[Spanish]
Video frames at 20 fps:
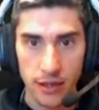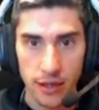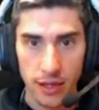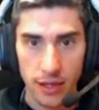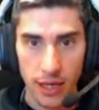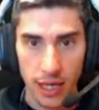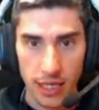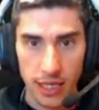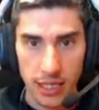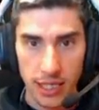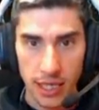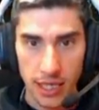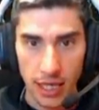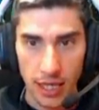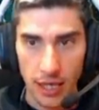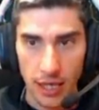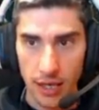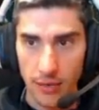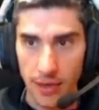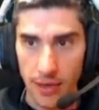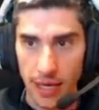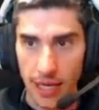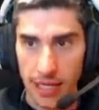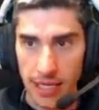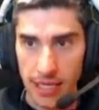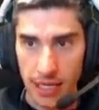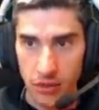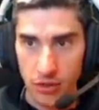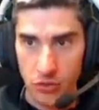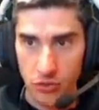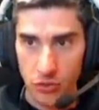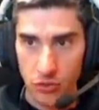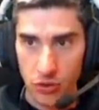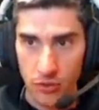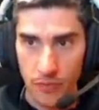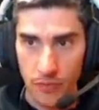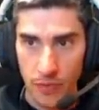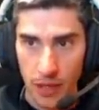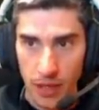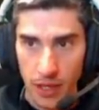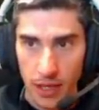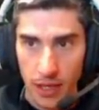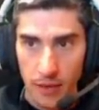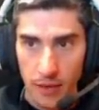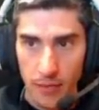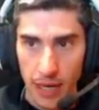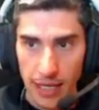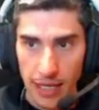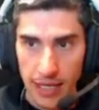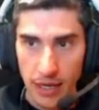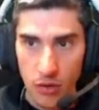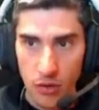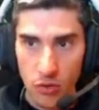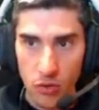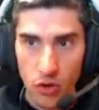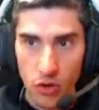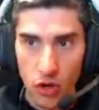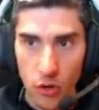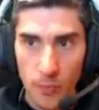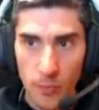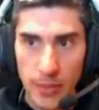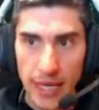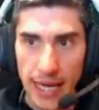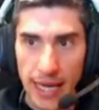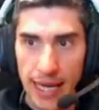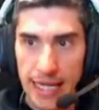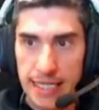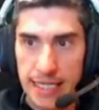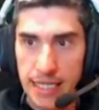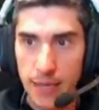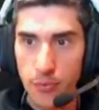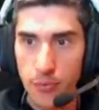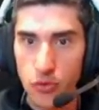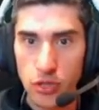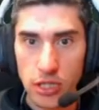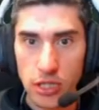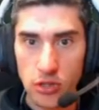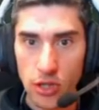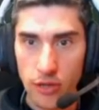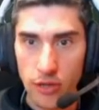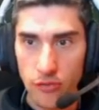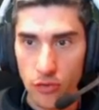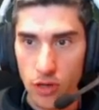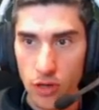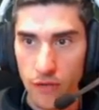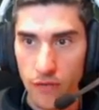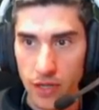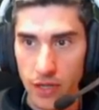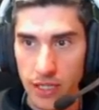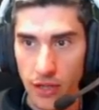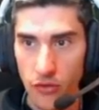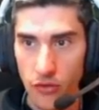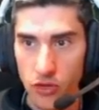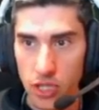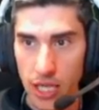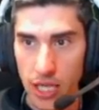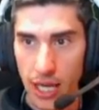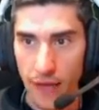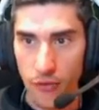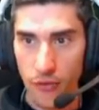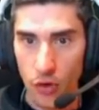Así que van a ir el asunto Vale, tengo un compi adelante, puntito azul, enfrentándose a dos